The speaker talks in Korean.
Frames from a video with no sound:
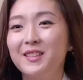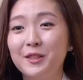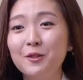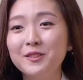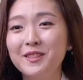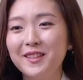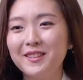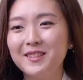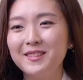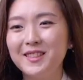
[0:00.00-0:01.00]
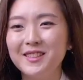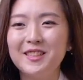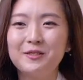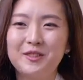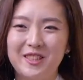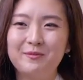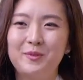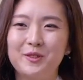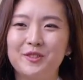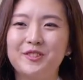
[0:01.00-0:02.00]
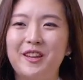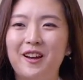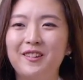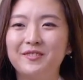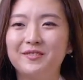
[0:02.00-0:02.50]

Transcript: 지켰을 때는 칭찬도 듬뿍 주고요.